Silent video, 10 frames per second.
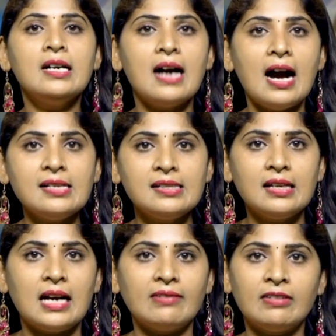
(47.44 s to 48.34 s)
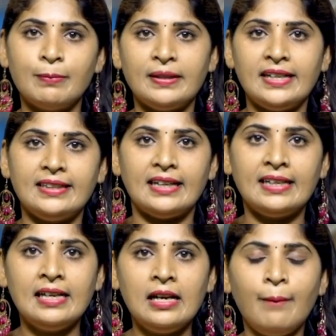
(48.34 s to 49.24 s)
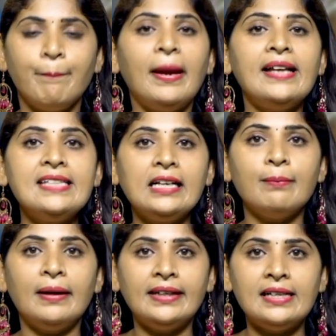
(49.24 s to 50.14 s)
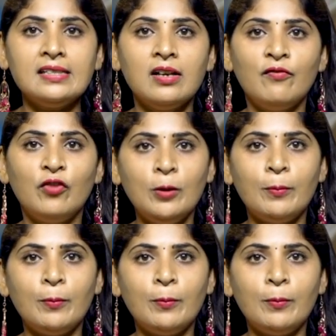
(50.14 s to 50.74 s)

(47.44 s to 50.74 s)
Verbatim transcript: కాస్త కలవరపెట్టేదే బేసిక్ మెటల్స్ ఫుడ్